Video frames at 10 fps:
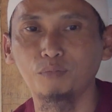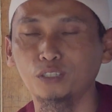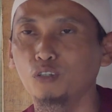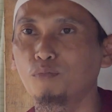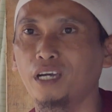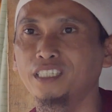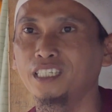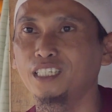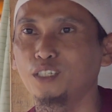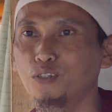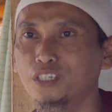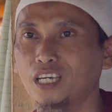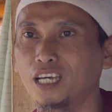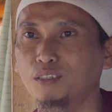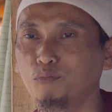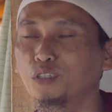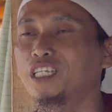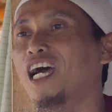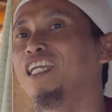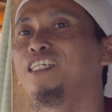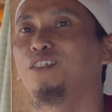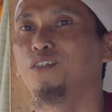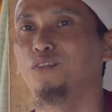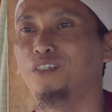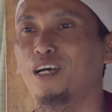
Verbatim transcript: Fatul Majid di Ustadz Mukti Ali dulu